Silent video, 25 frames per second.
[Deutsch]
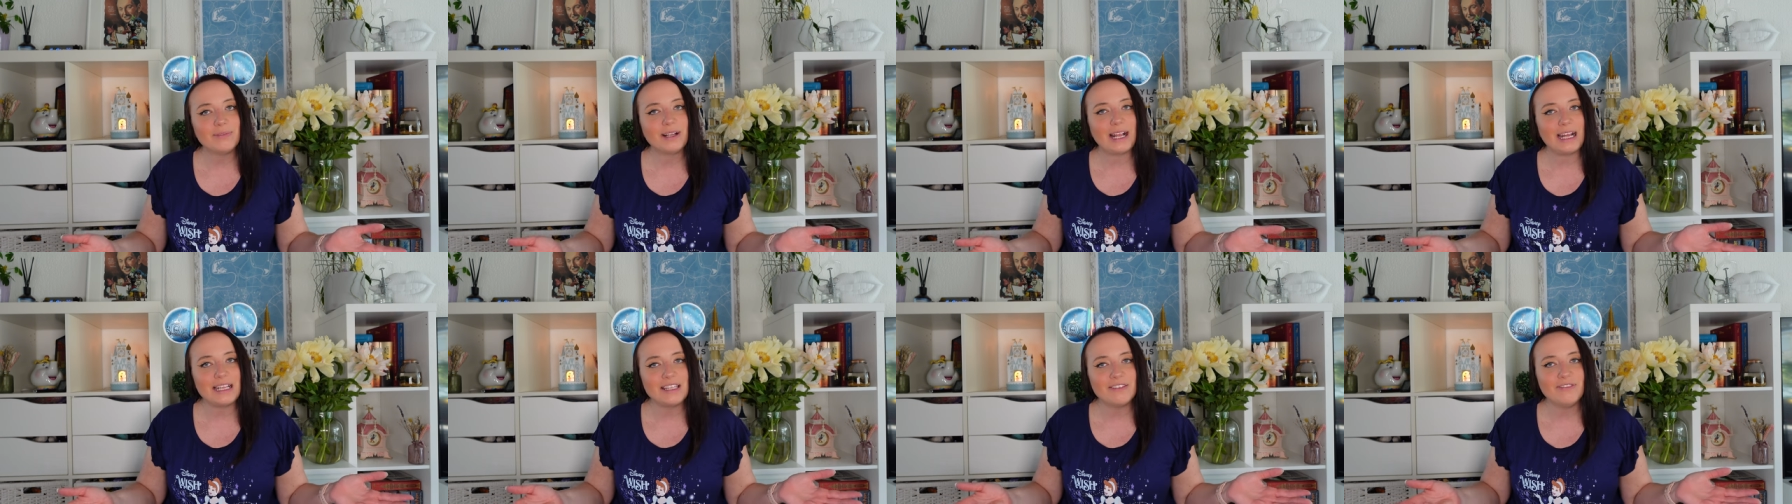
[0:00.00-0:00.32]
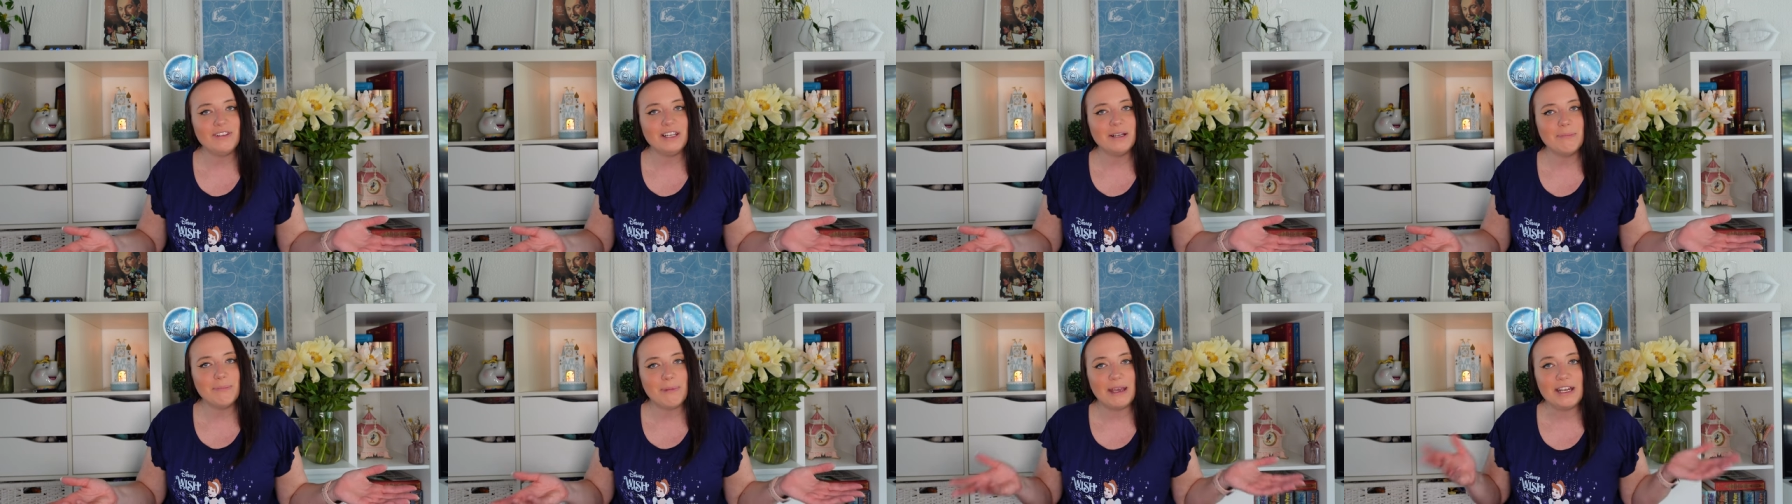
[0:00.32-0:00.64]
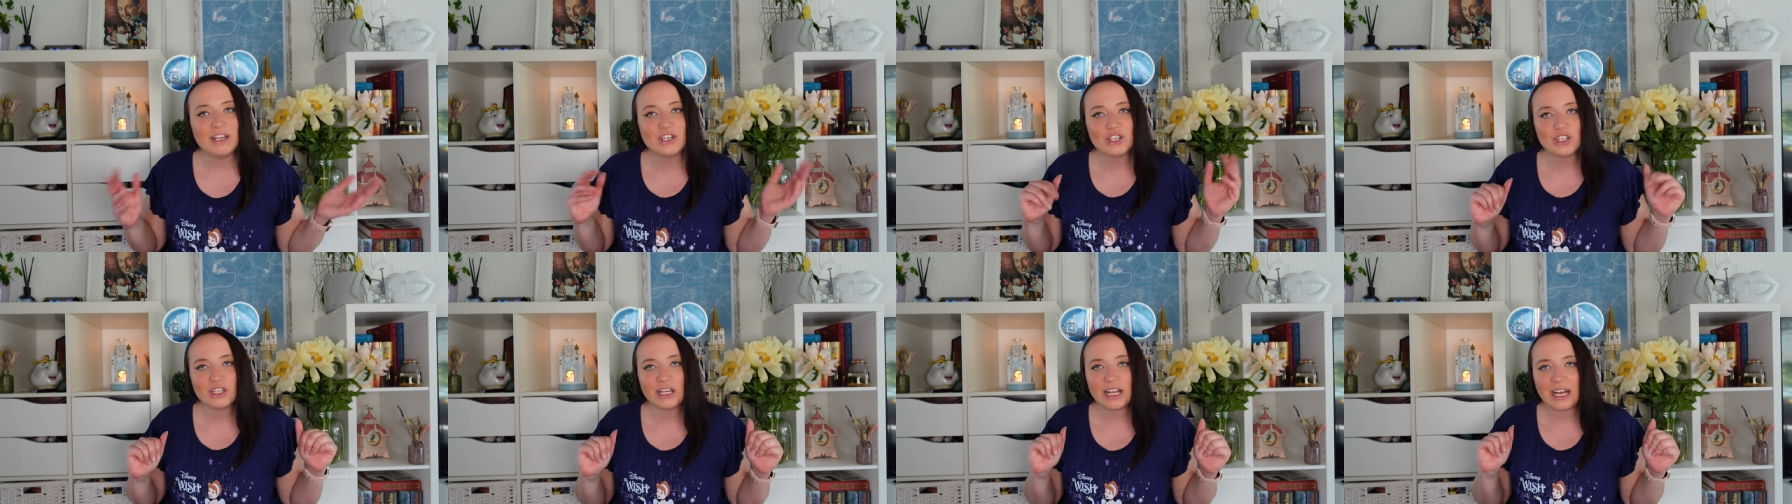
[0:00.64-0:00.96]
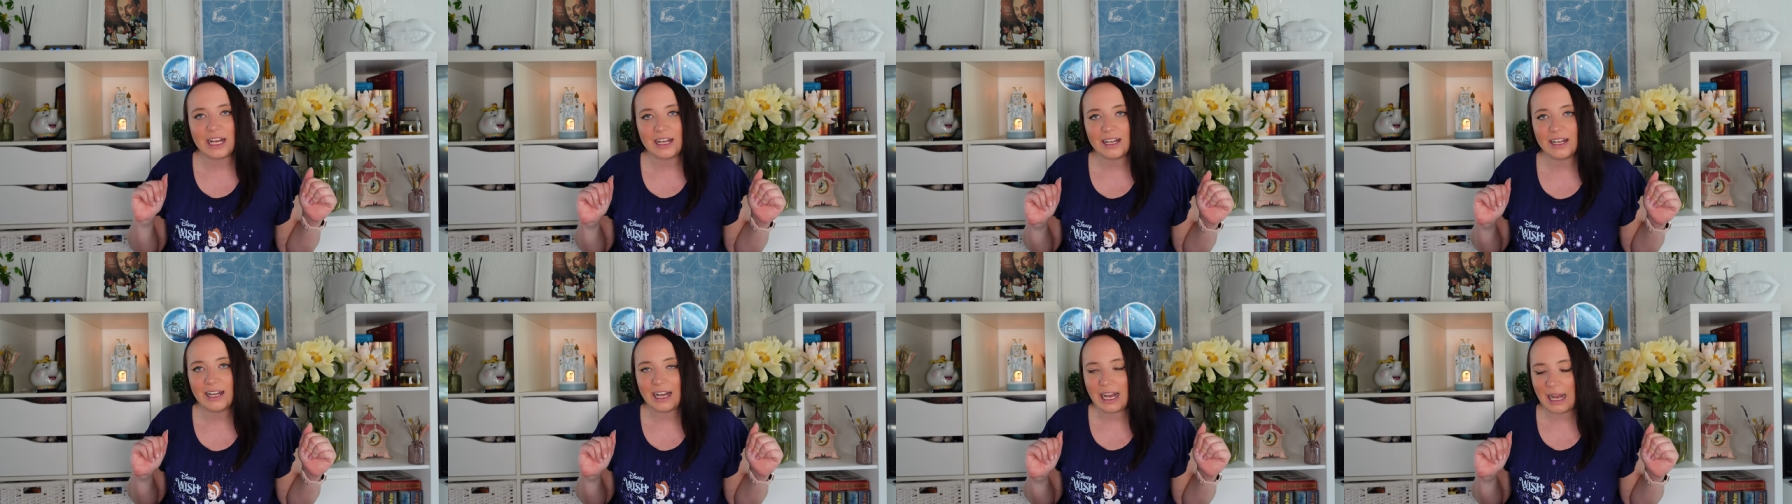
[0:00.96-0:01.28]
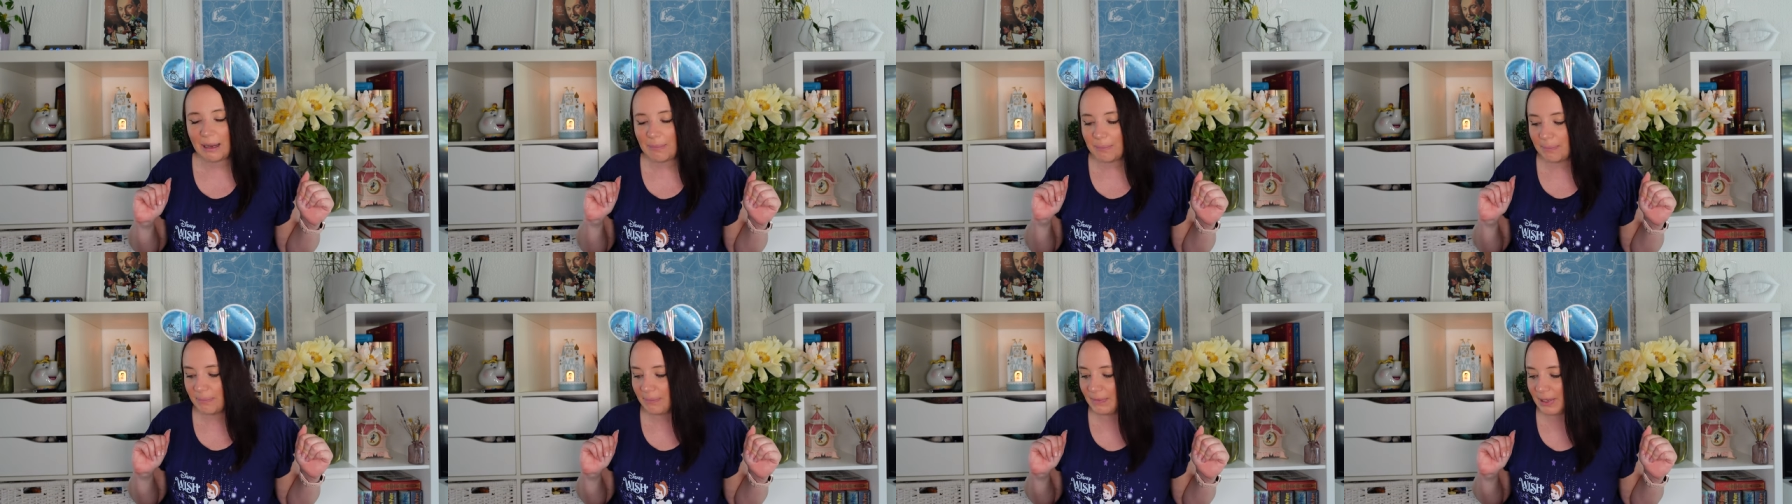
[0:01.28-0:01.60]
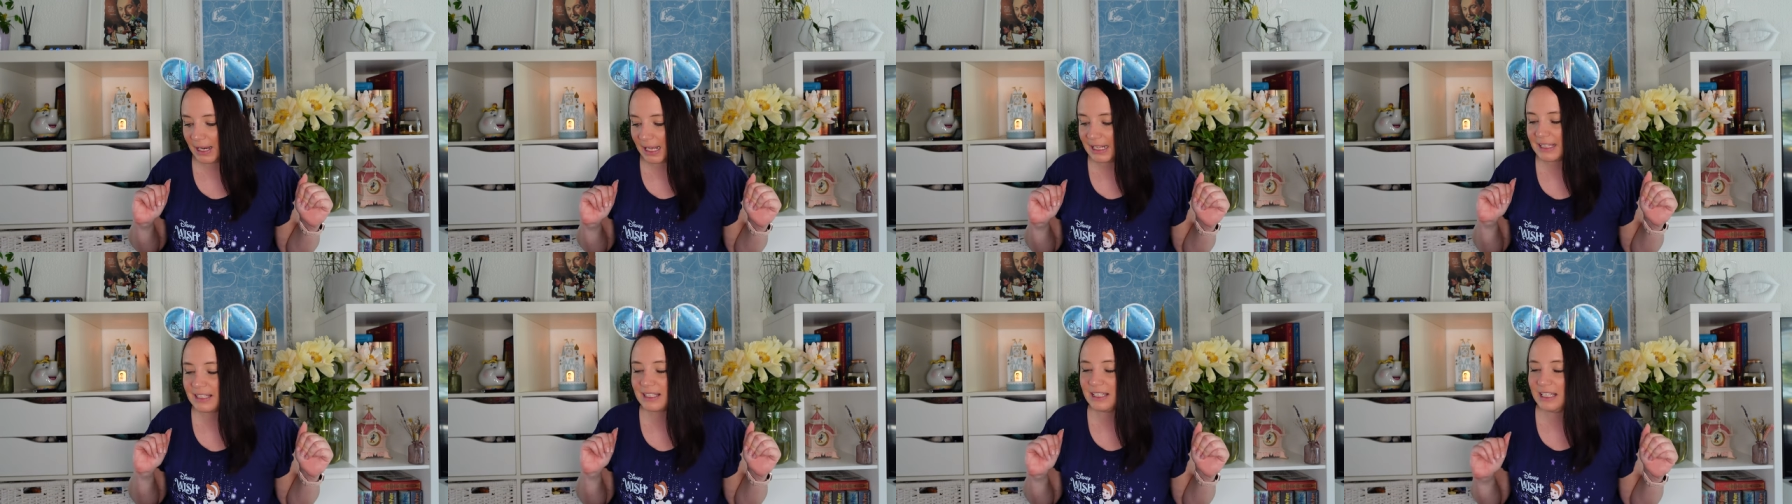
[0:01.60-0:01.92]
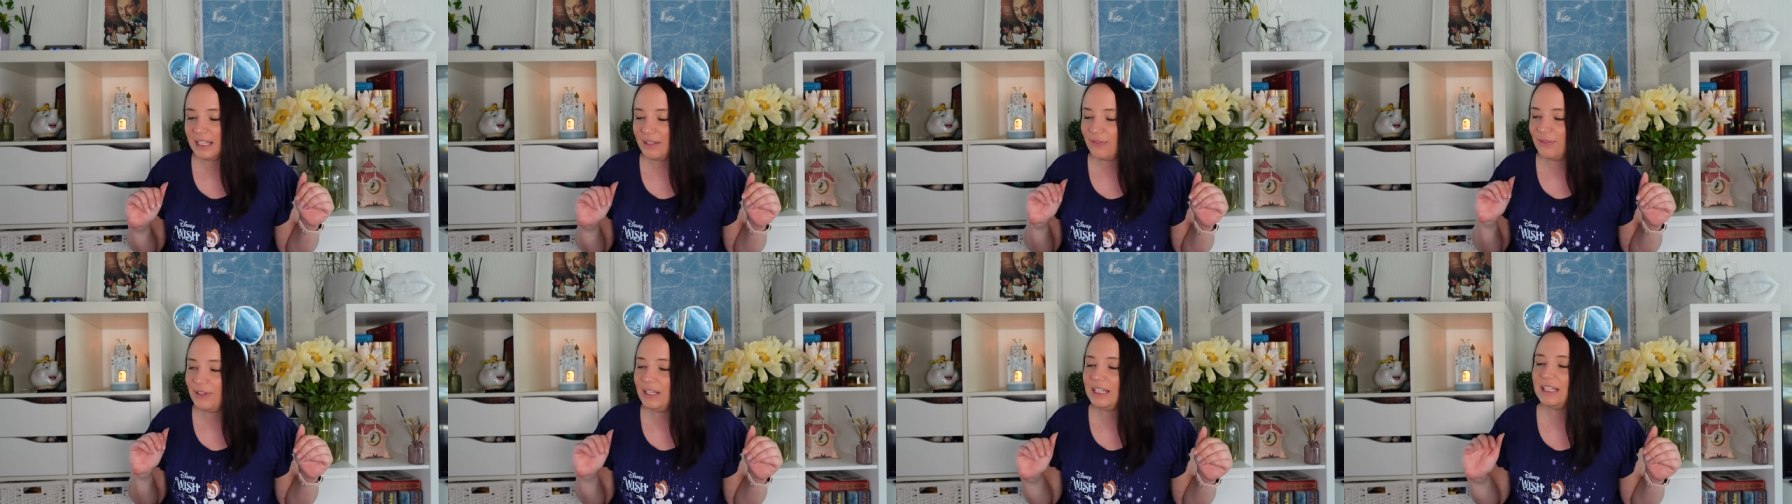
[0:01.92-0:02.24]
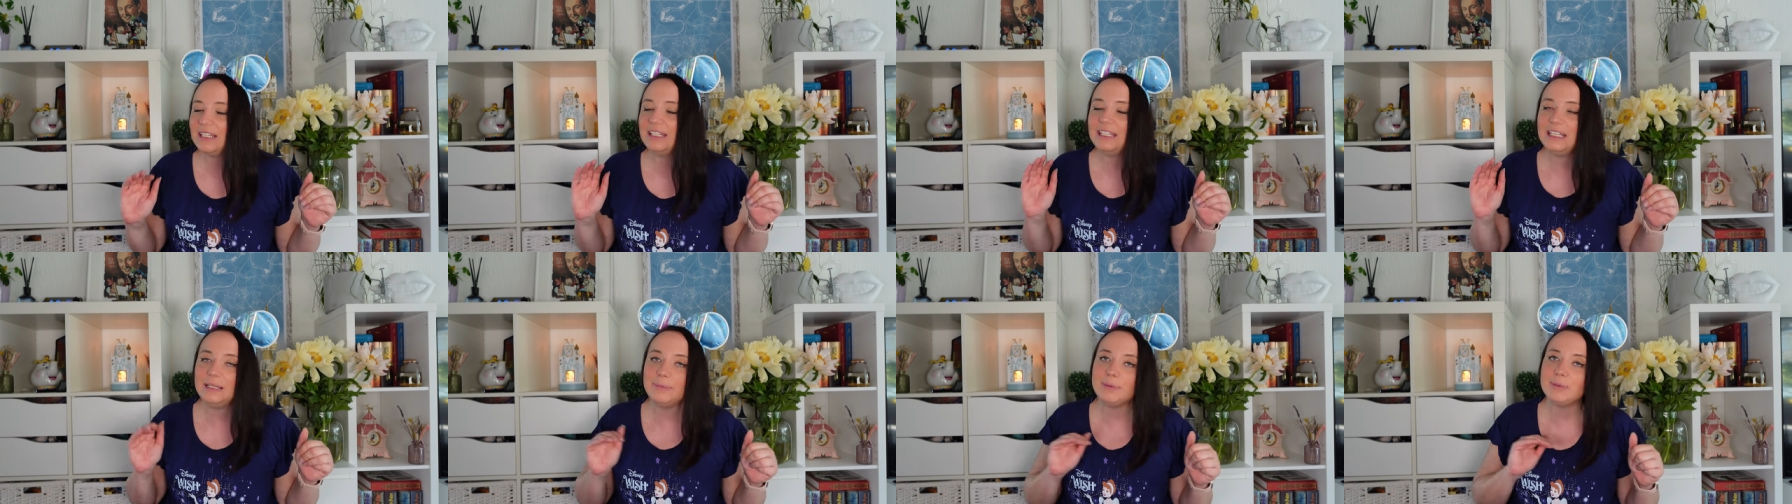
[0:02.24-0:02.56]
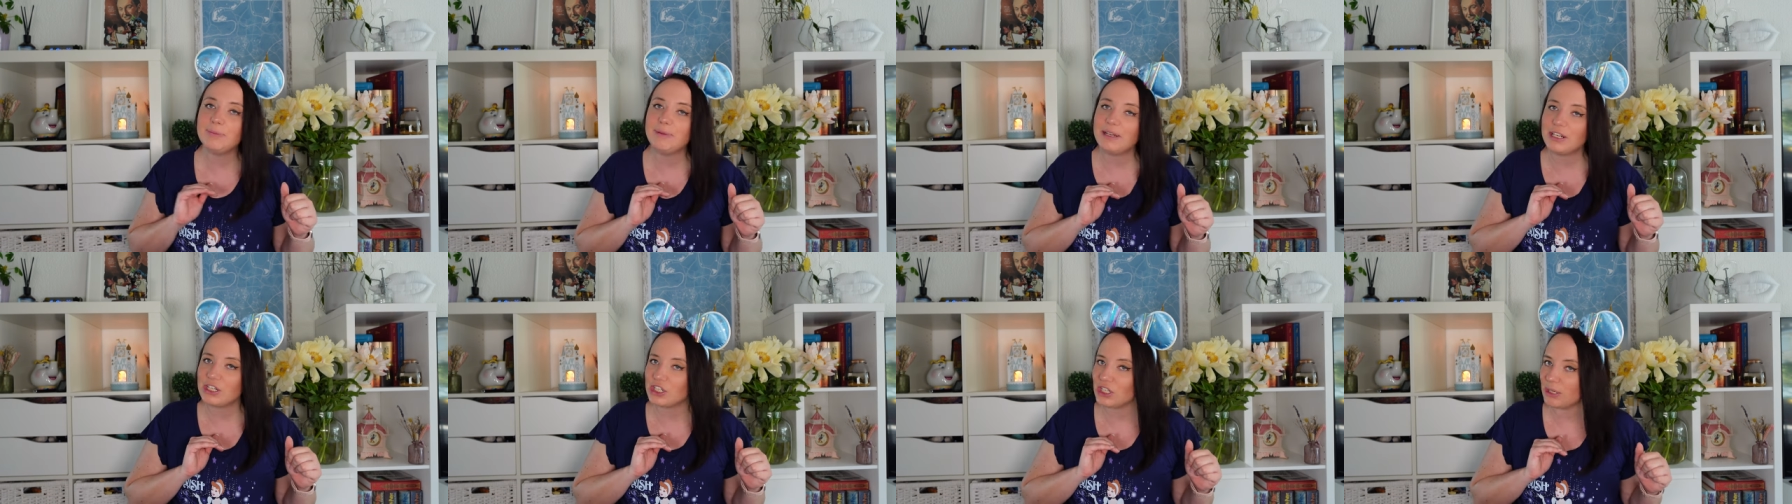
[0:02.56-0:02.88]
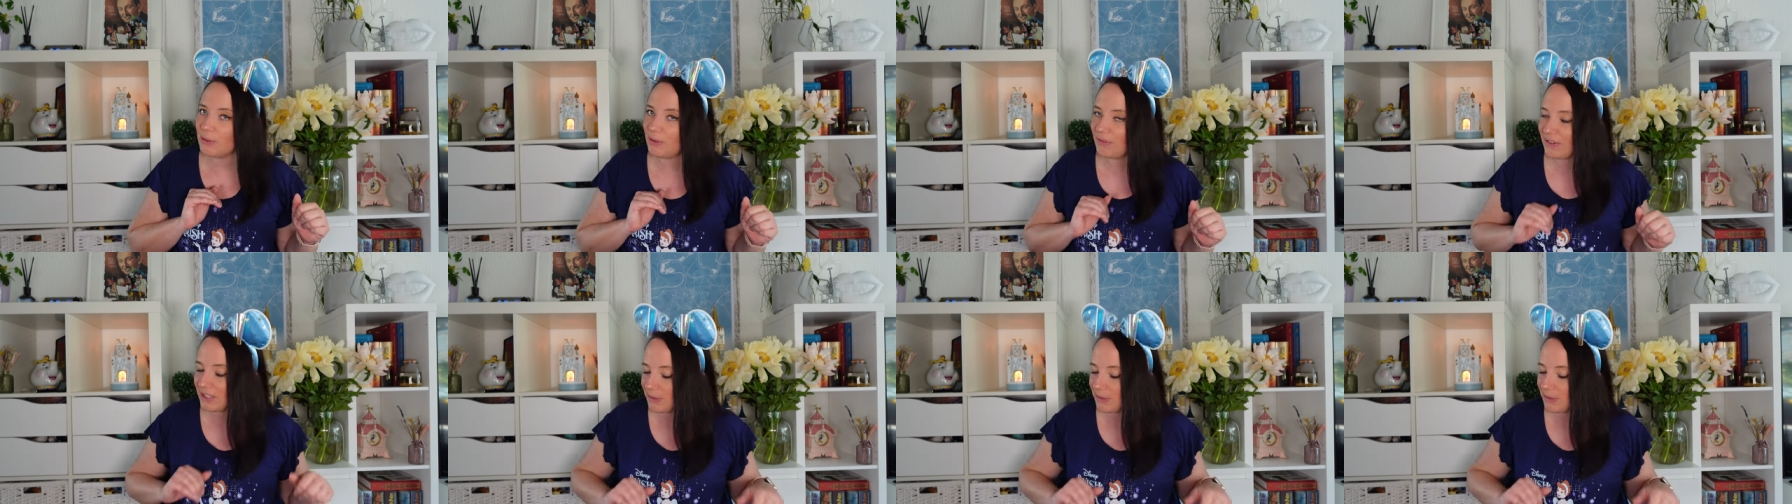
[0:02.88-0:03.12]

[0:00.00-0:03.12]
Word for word: ganz viele Menschen haben, ganz viele liebe Menschen haben mir